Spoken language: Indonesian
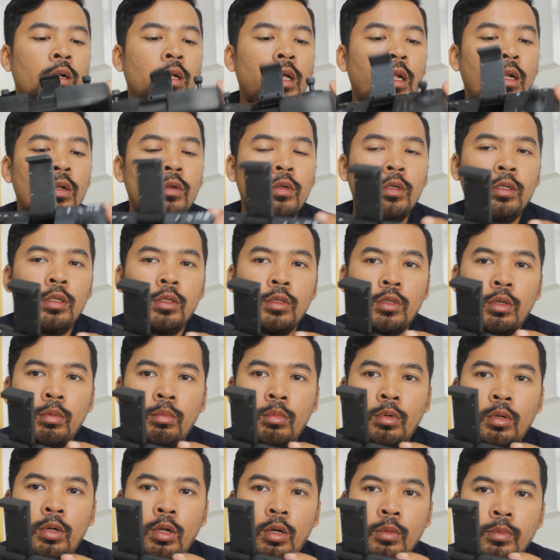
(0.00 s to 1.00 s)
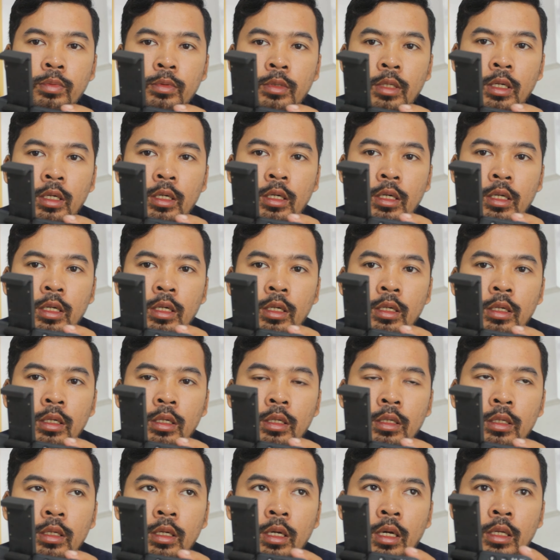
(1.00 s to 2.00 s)
lalu ini tombol obstacle
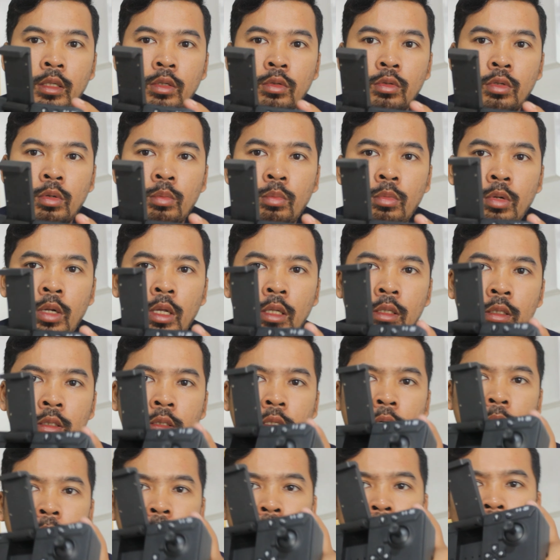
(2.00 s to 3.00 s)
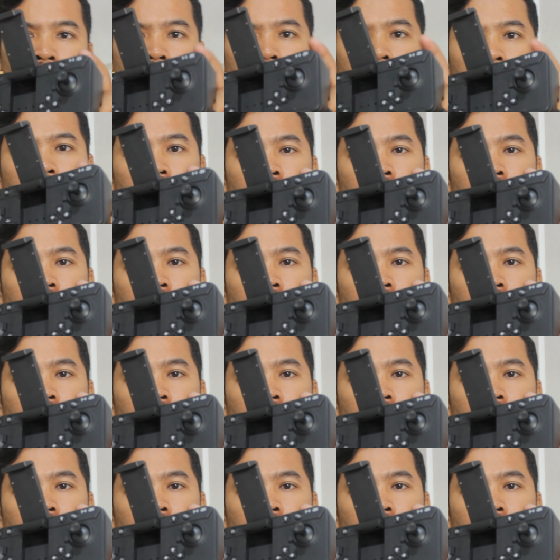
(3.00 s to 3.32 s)
ya atau tombol anti tabrak